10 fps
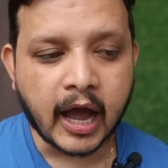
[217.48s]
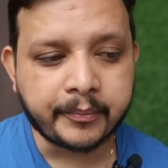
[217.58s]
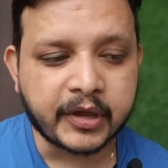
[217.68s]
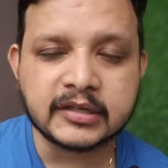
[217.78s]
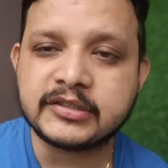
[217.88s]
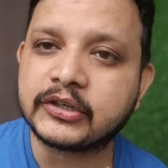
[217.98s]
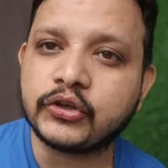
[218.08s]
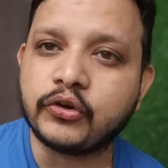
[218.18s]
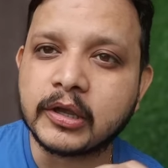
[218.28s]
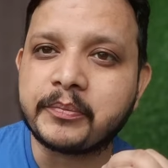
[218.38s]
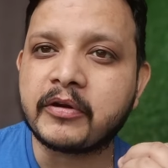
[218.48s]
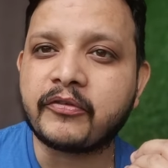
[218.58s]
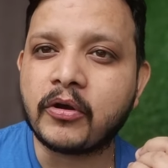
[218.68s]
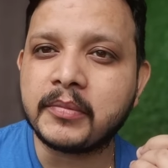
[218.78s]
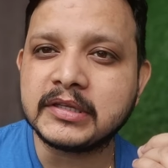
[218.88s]
आप कह सकते हो कि
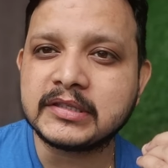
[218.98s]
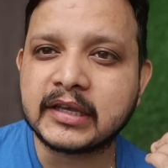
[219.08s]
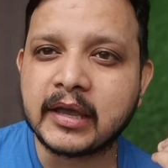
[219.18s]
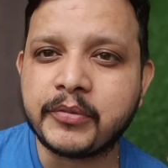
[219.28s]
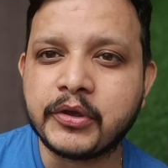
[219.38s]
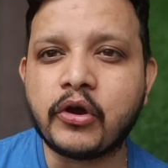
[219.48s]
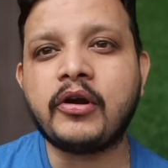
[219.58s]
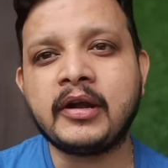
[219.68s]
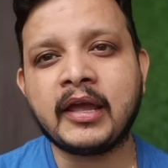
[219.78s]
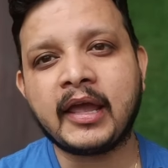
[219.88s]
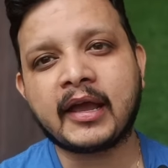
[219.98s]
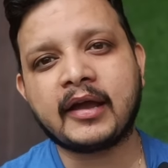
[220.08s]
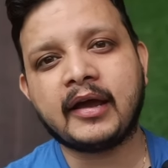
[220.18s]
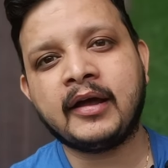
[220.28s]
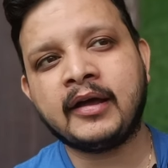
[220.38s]
परफॉर्मेंस के बियॉन्ड एक